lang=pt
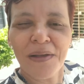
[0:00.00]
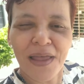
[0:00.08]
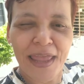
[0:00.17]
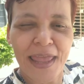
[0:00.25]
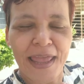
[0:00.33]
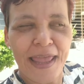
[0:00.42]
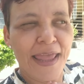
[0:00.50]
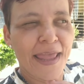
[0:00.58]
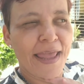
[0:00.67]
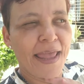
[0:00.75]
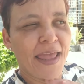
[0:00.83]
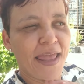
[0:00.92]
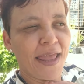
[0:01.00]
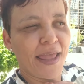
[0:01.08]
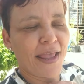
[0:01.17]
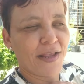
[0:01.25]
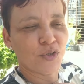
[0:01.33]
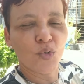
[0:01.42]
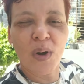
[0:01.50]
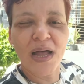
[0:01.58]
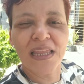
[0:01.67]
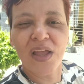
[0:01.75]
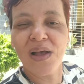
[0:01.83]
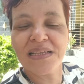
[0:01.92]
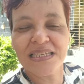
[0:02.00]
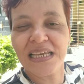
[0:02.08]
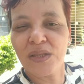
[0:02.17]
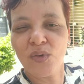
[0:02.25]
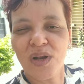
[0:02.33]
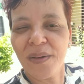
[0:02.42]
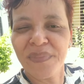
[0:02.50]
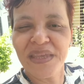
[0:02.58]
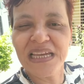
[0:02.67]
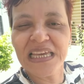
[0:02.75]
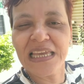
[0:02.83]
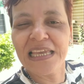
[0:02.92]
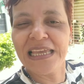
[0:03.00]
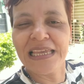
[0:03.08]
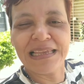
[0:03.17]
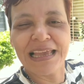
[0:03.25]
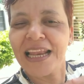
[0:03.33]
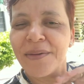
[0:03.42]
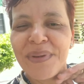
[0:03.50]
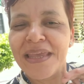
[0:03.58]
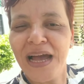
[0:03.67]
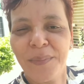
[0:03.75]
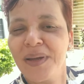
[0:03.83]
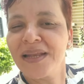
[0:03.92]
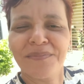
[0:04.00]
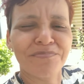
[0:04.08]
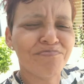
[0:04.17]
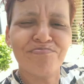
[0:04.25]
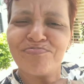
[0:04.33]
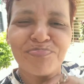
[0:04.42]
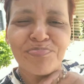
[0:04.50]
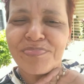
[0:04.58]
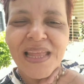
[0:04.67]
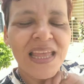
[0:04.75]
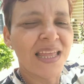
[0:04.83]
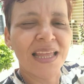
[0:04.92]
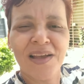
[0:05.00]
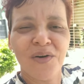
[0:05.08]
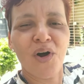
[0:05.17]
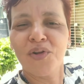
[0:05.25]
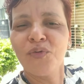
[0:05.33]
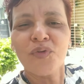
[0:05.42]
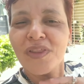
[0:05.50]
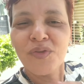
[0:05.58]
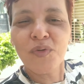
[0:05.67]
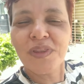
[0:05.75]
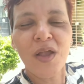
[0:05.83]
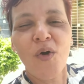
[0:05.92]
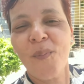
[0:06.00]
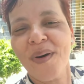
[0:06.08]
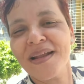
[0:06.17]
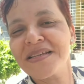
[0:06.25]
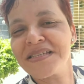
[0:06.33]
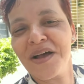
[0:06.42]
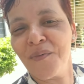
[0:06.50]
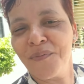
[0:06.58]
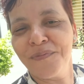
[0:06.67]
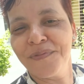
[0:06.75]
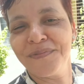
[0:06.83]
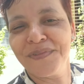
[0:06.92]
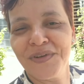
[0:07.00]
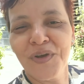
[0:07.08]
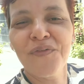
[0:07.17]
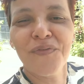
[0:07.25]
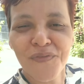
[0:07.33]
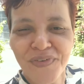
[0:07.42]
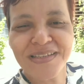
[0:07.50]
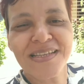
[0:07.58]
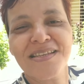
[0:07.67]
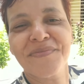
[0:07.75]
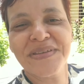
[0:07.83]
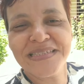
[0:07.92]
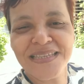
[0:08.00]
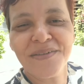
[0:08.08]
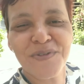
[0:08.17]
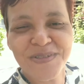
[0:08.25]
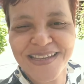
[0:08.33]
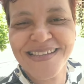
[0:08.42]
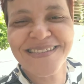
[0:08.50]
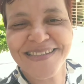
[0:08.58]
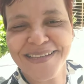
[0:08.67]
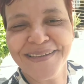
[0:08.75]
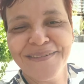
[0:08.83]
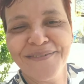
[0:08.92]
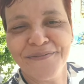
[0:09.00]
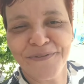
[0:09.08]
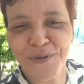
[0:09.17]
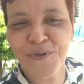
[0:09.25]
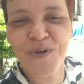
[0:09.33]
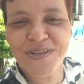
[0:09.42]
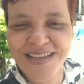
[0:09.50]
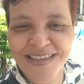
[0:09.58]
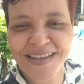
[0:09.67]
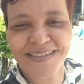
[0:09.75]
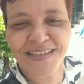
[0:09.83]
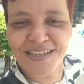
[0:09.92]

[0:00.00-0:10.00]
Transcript: É, é, Joana é uma seguidora minha que ela me ama, ela olha, não, não tem comparação. E eu vou fazer essa visita a você sim viu? Com certeza.